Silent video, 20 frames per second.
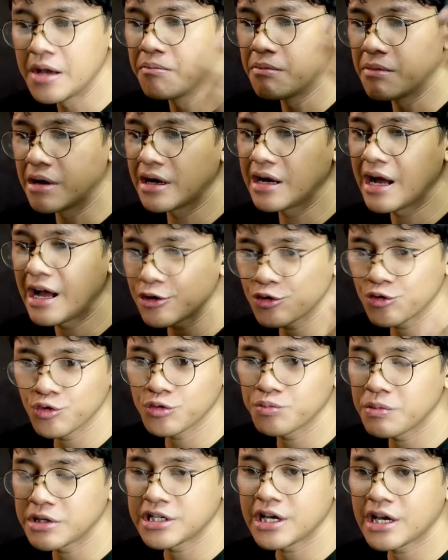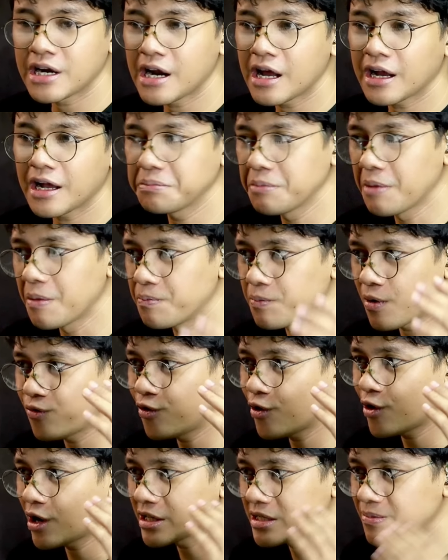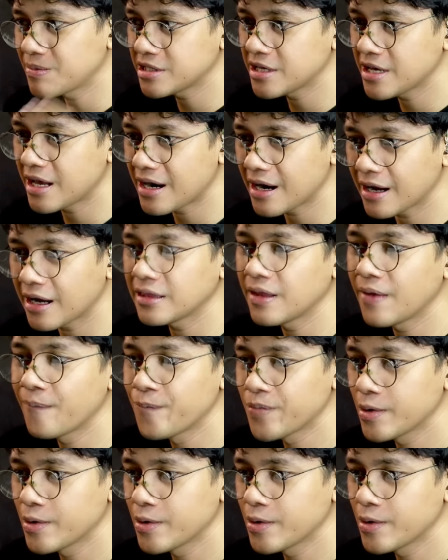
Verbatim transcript: menghasut masyarakat, memprovokasi masyarakat